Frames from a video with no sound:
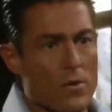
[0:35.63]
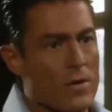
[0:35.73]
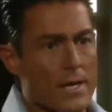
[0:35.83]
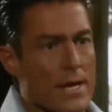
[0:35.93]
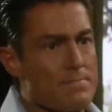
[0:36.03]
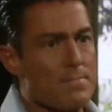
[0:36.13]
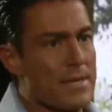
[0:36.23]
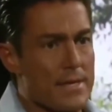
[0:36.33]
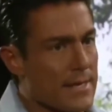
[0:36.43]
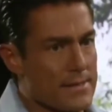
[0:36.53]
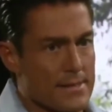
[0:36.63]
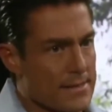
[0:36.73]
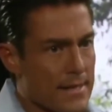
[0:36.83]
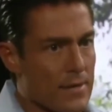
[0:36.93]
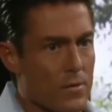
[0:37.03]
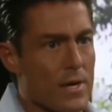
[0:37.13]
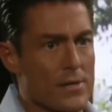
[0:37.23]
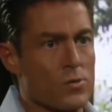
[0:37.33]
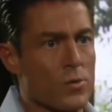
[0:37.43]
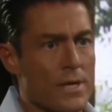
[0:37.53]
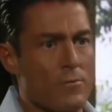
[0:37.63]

eu tenho que impedir que eles consigam,